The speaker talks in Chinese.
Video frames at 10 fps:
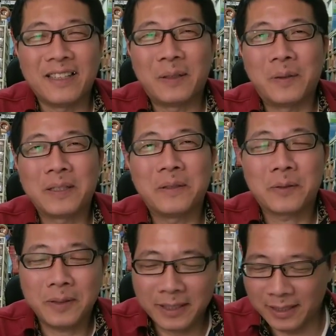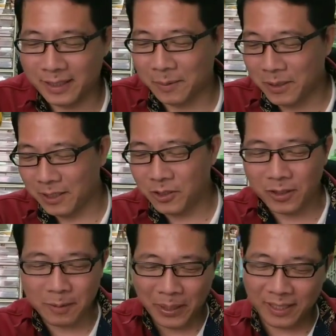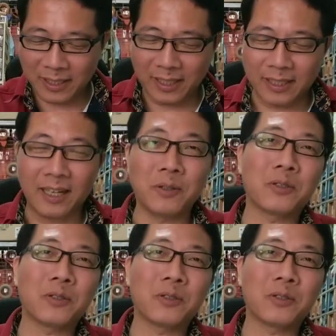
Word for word: 啊，网友说，哎，可不可以送个排垫呐？